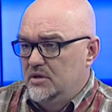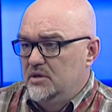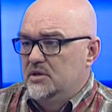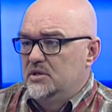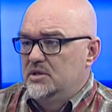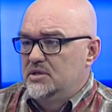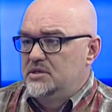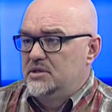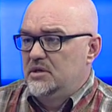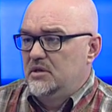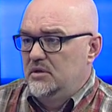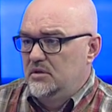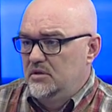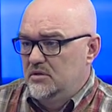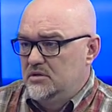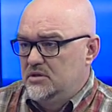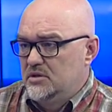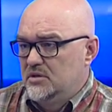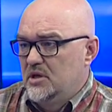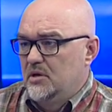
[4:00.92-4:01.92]
Енисей,
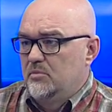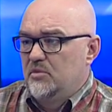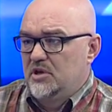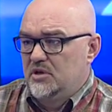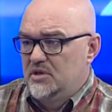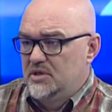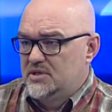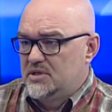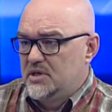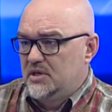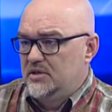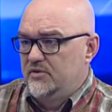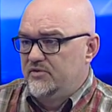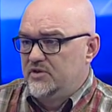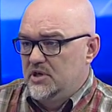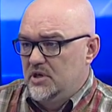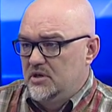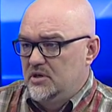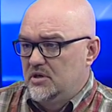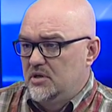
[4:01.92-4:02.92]
Динамо и
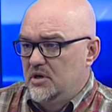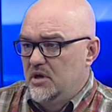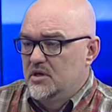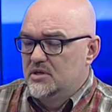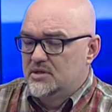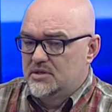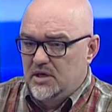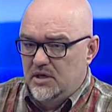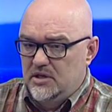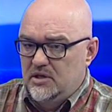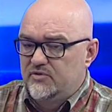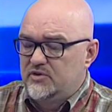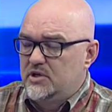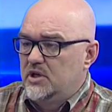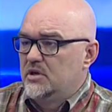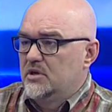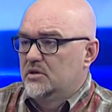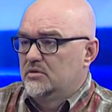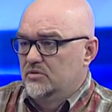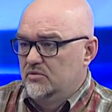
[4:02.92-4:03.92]
Сканефтяник.
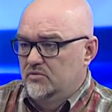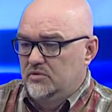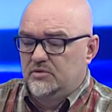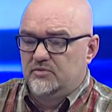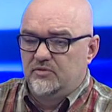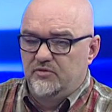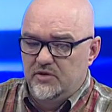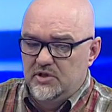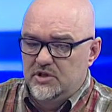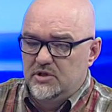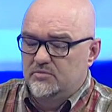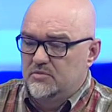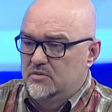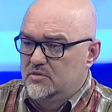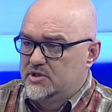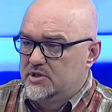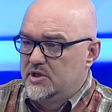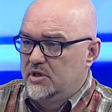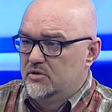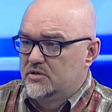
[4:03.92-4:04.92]
Сканефтяник, ну вот
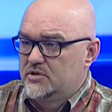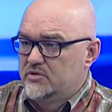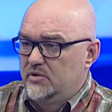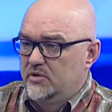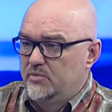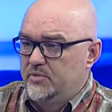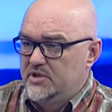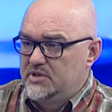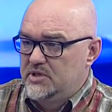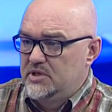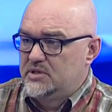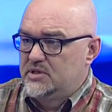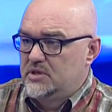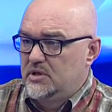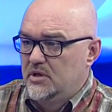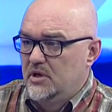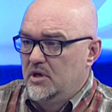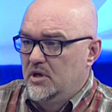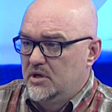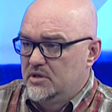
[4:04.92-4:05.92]
видим, сдает свои
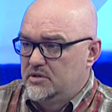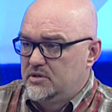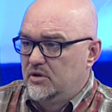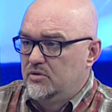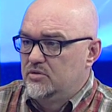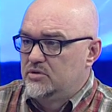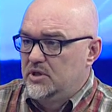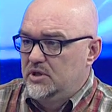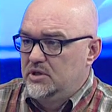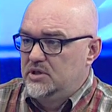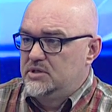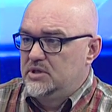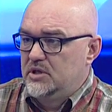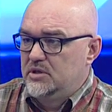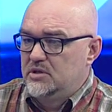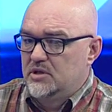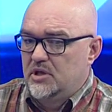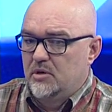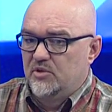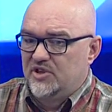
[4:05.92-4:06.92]
позиции, остаются Енисей,
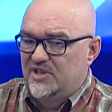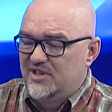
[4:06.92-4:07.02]
Динамо.